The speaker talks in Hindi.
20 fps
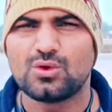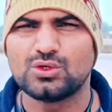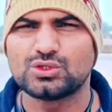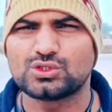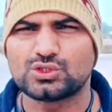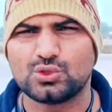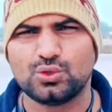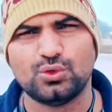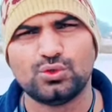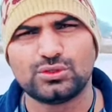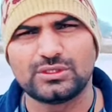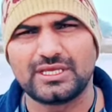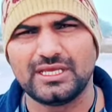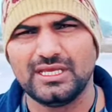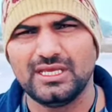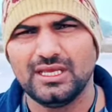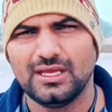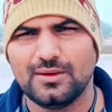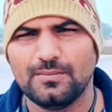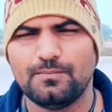कुछ खून
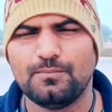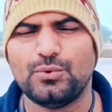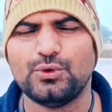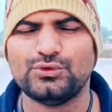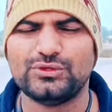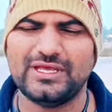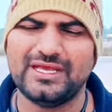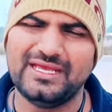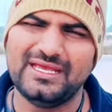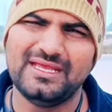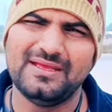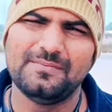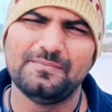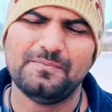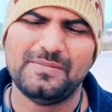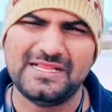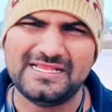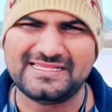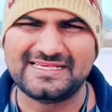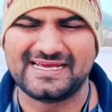की बूंदें
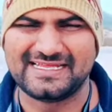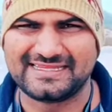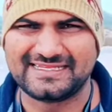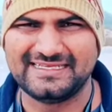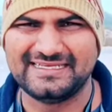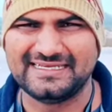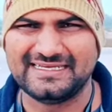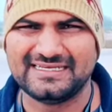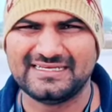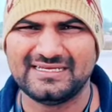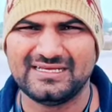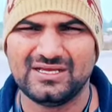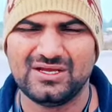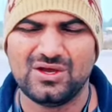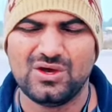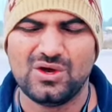मिल जाती हैं